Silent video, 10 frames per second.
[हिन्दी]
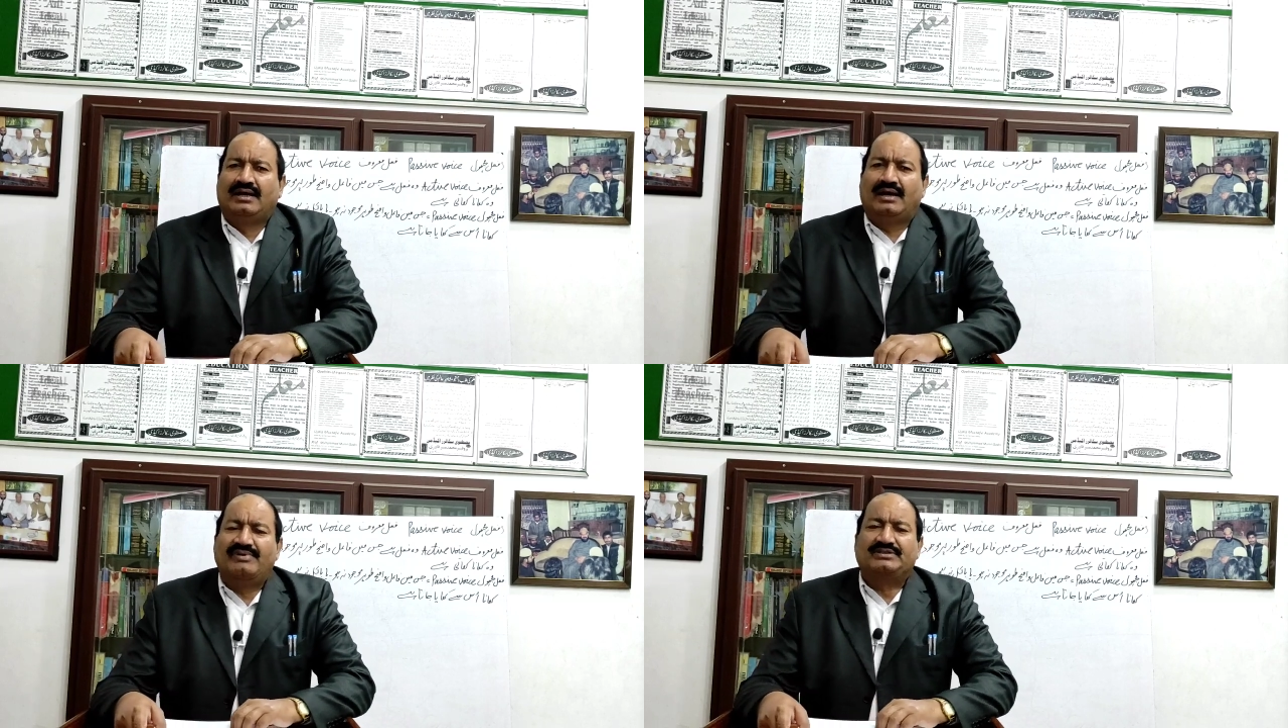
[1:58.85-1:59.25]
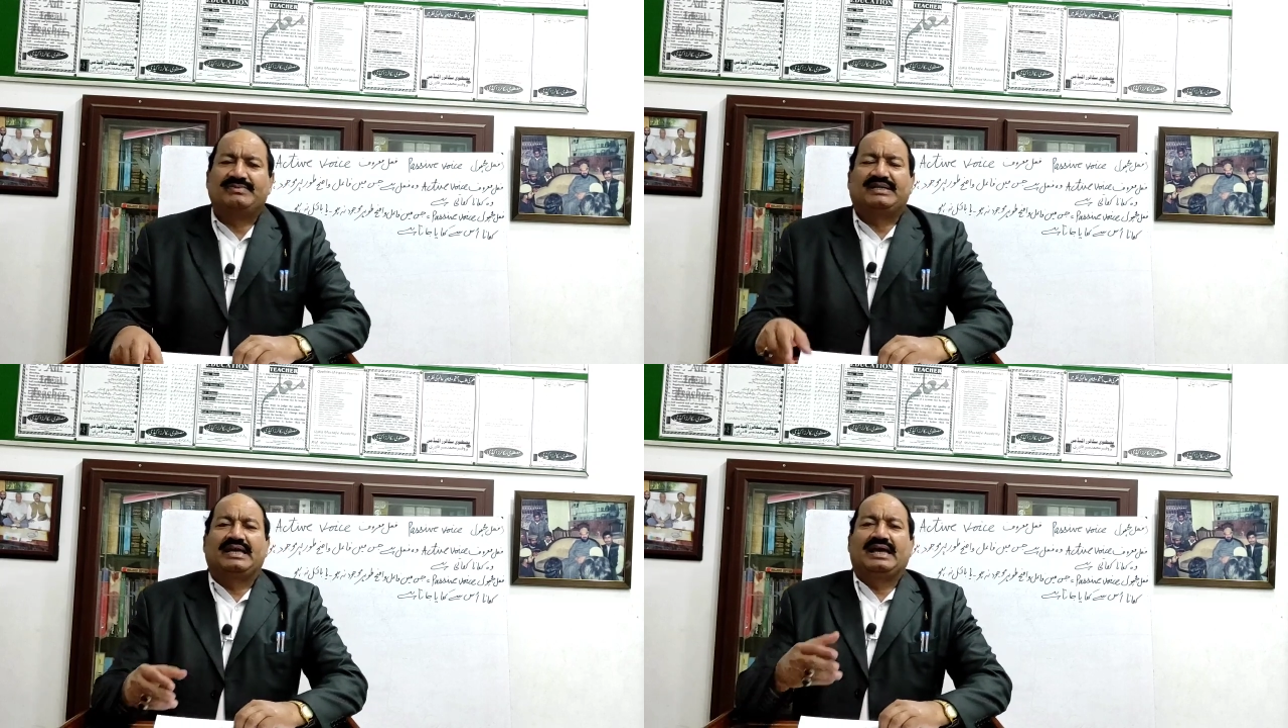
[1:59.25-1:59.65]
अब
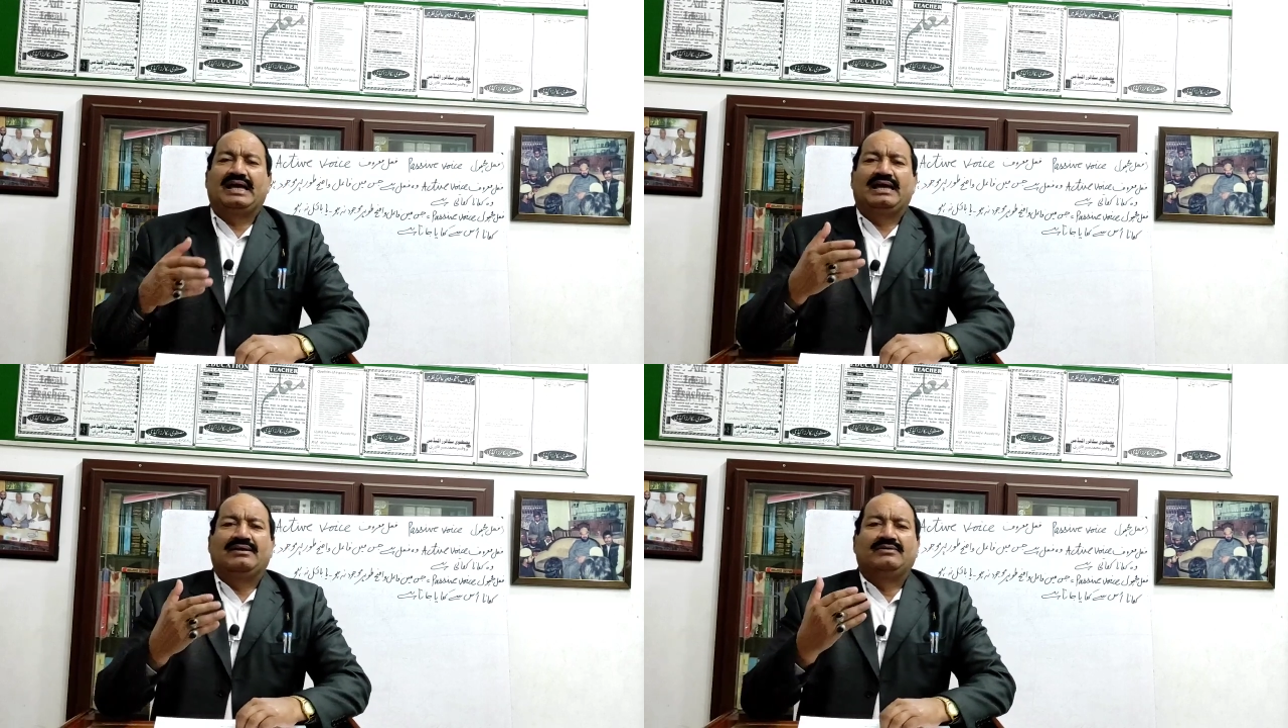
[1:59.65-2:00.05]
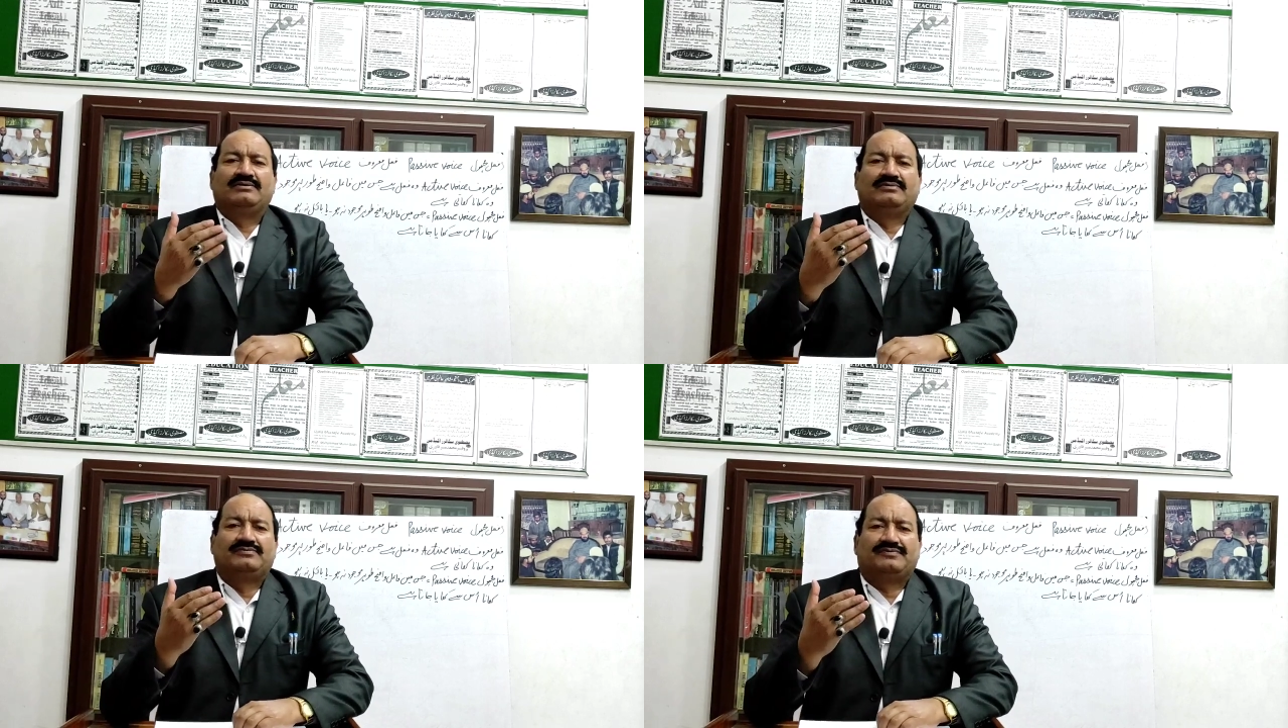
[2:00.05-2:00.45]
इसमें क्या है
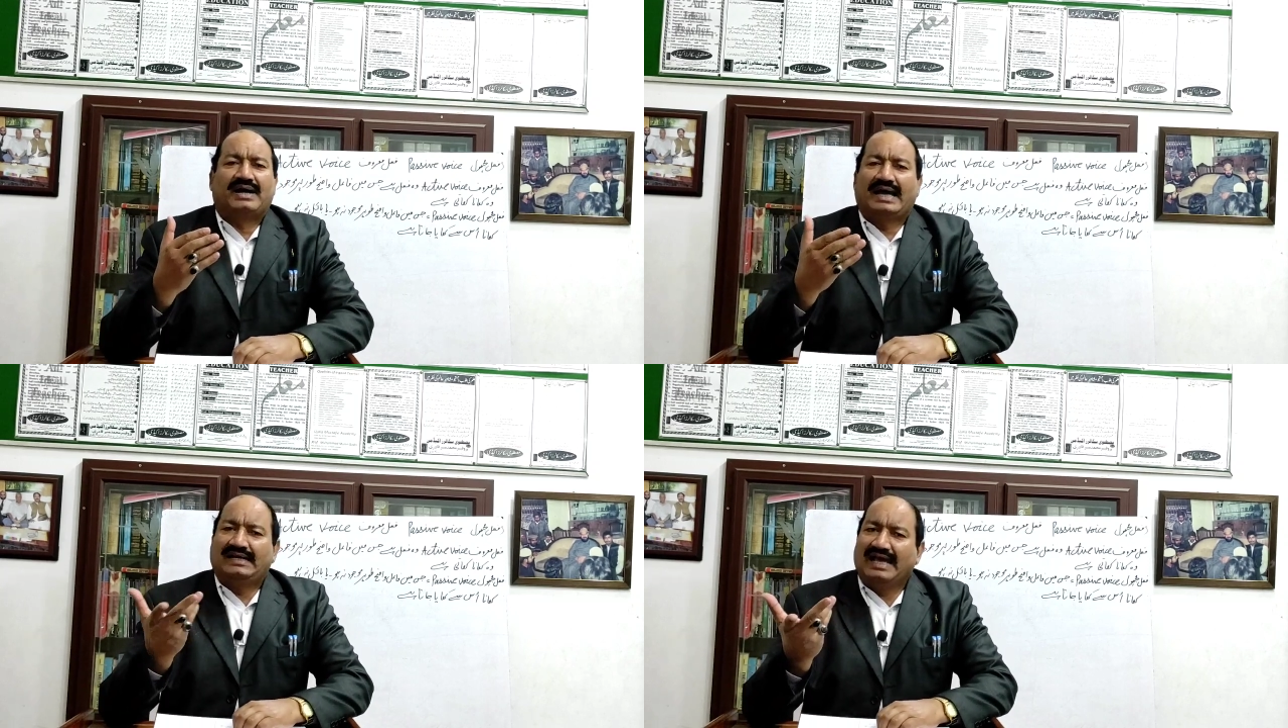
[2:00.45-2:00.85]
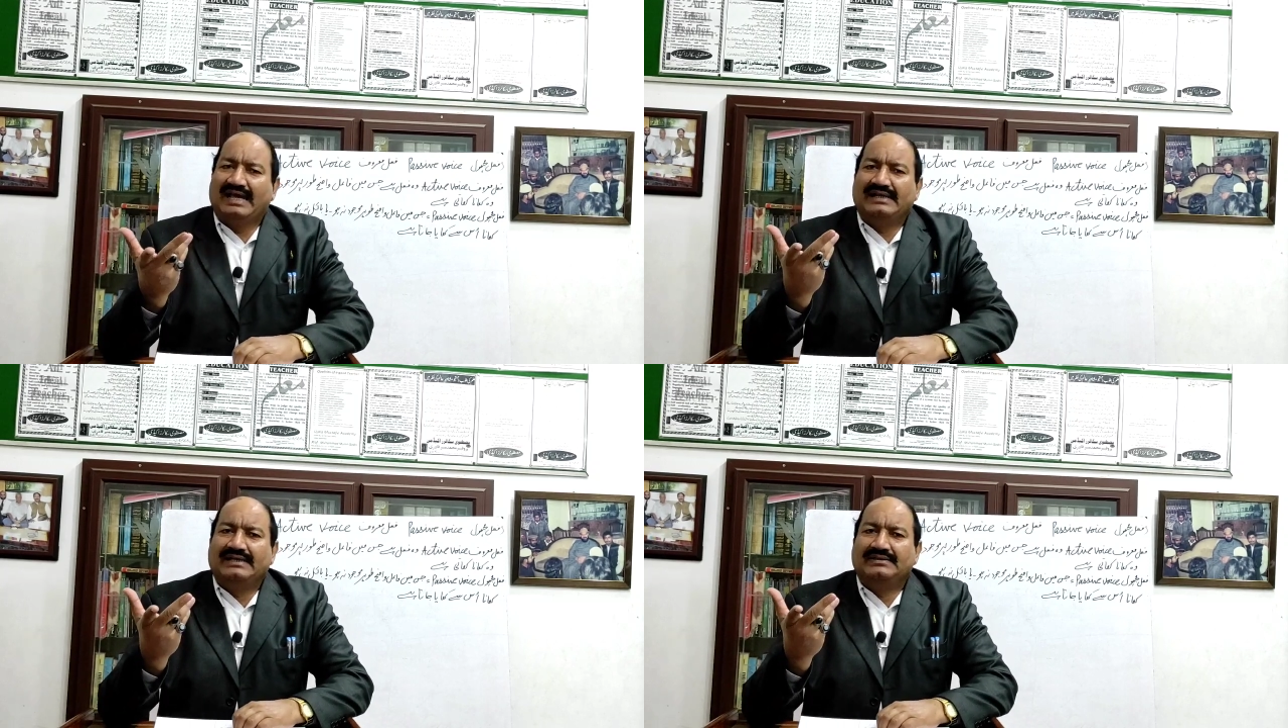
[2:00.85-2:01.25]
फाइल
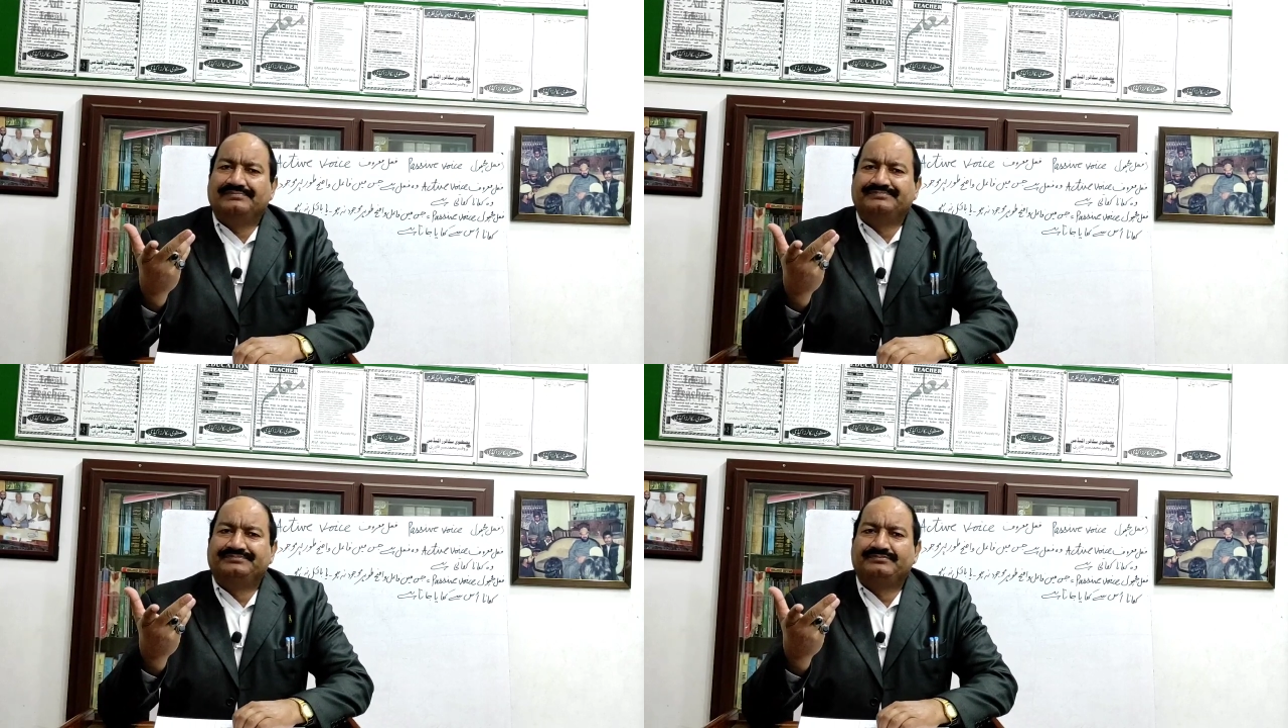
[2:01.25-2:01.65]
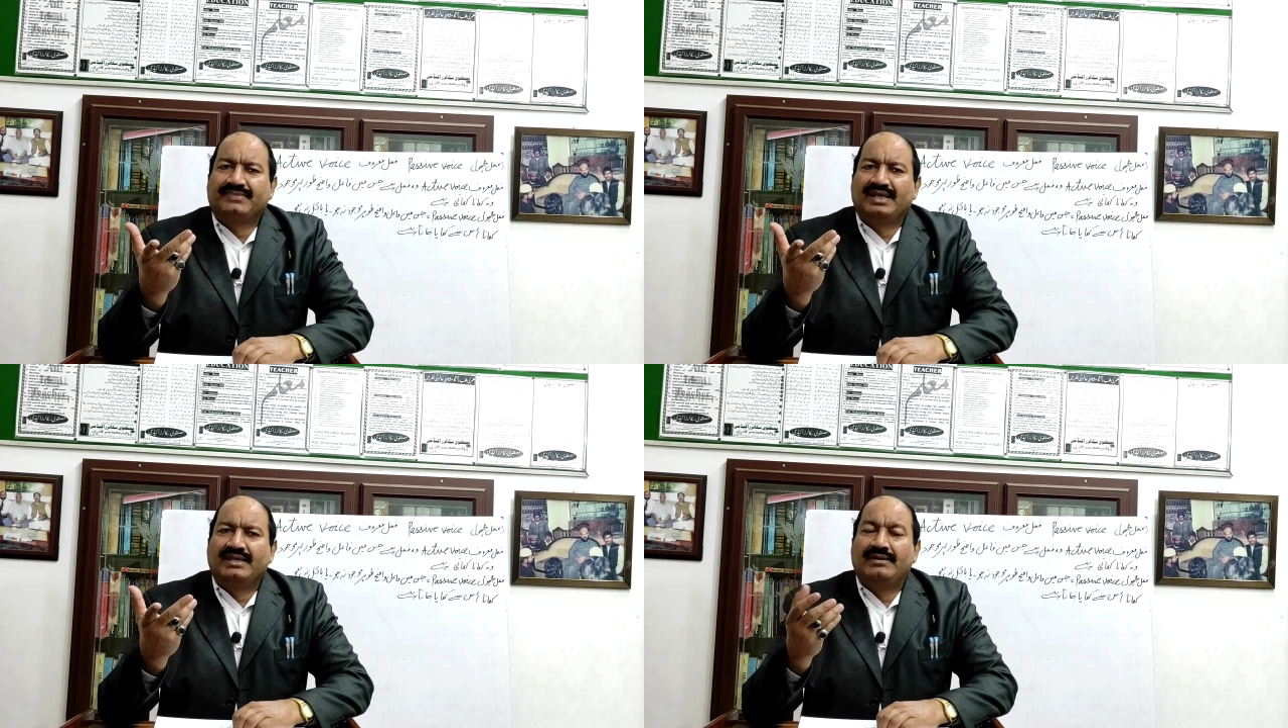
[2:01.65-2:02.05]
है ही नहीं
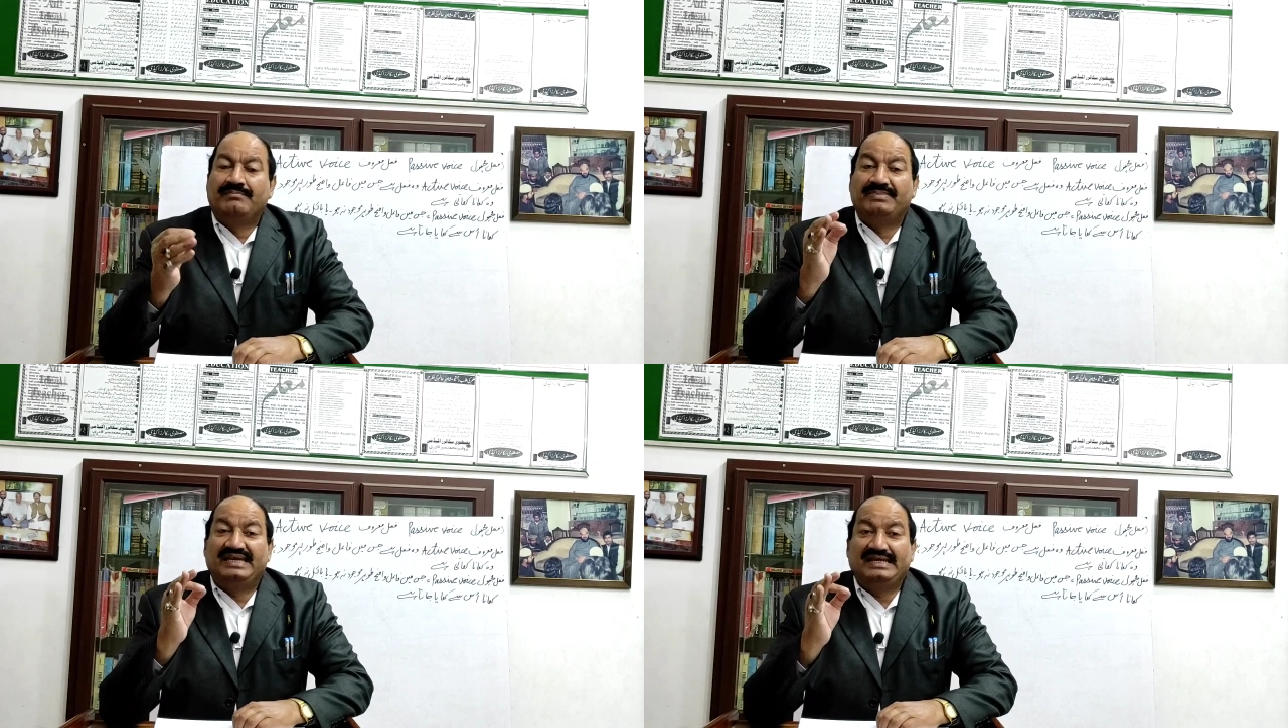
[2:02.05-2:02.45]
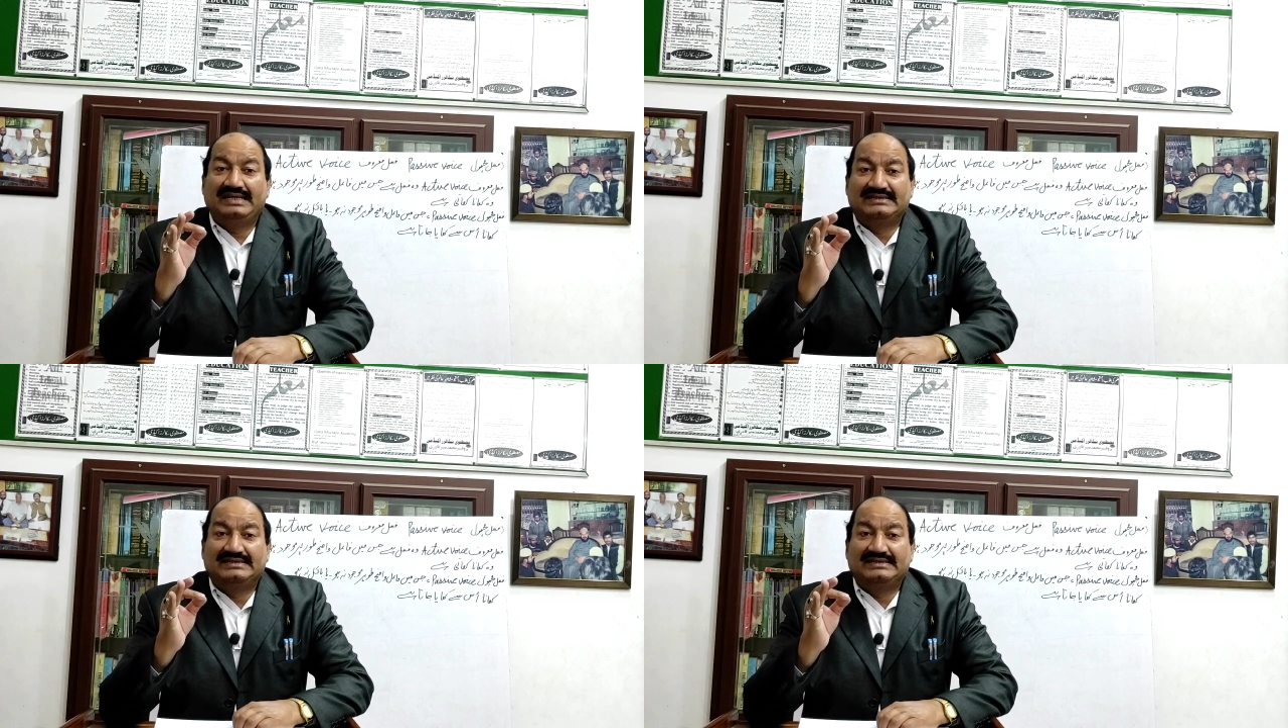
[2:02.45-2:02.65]
मील